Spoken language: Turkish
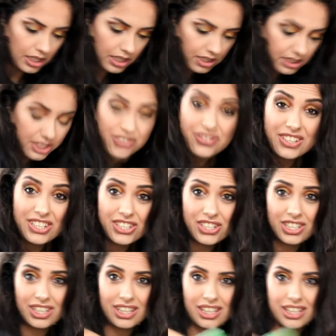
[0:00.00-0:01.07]

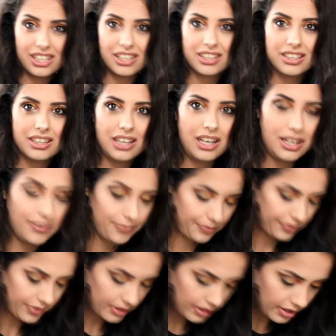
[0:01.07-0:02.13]
Alışverişin yanında
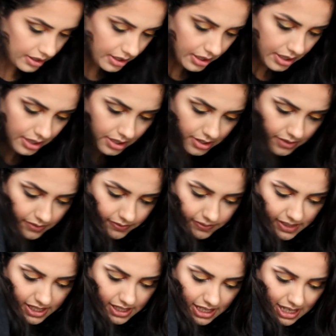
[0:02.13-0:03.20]

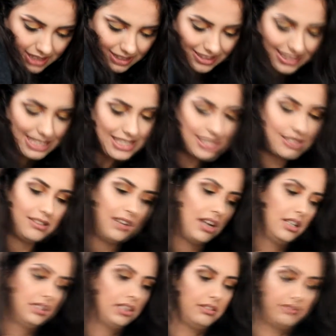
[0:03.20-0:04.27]
verilen
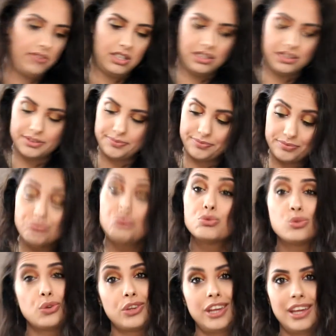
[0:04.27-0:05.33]
testerlardan var.
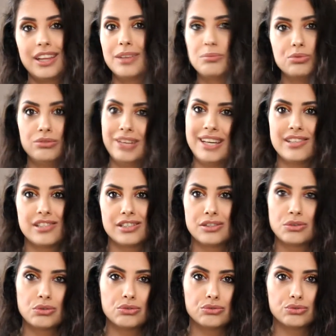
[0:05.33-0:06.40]
Türkiye'de bu tester
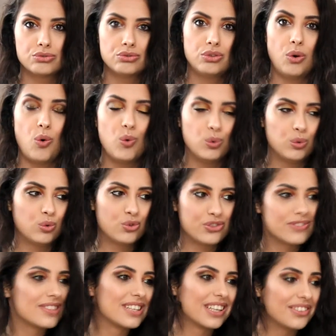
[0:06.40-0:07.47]
konusunda oldukça
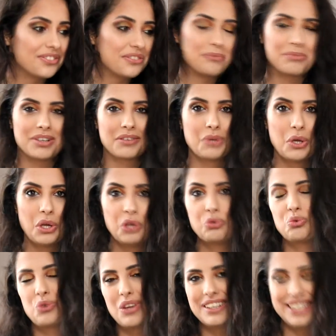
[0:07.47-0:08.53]
zayıf ama
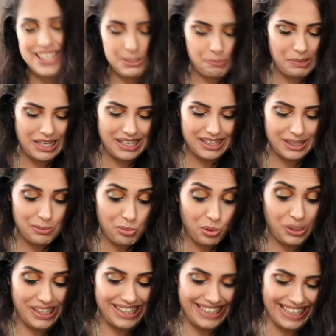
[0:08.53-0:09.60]
dünyanın hiçbir yerinde
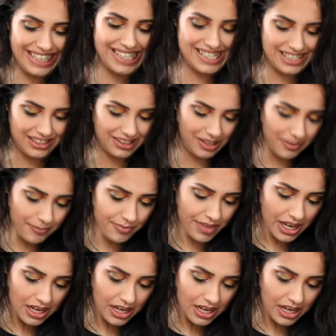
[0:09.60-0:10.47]
böyle değil sanırım.